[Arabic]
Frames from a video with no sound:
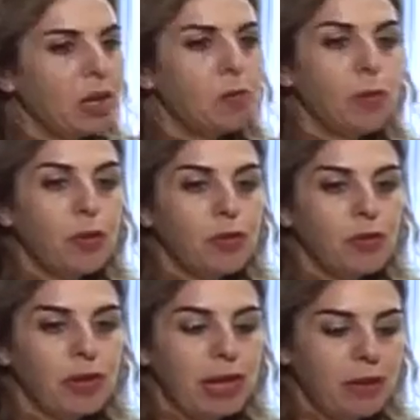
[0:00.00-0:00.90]

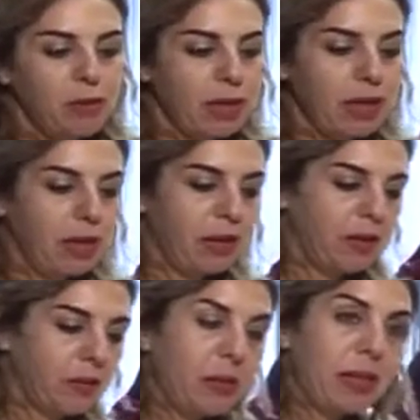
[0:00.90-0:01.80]
امبيرسونال يعني في
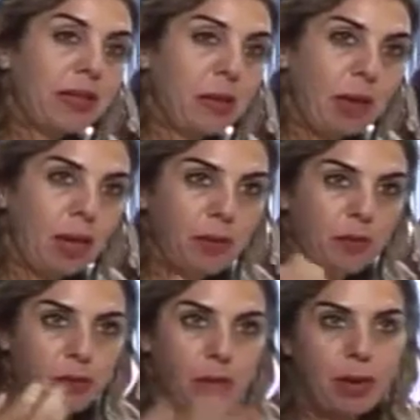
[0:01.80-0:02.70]
السبيريت تبعي
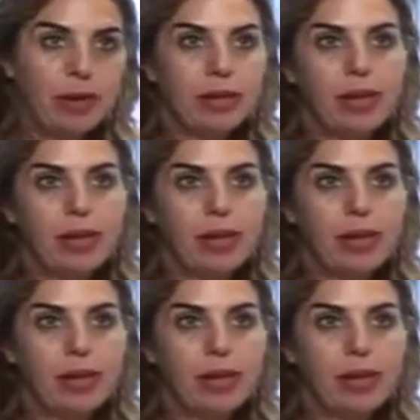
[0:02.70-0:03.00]
بيجي بالبراندنج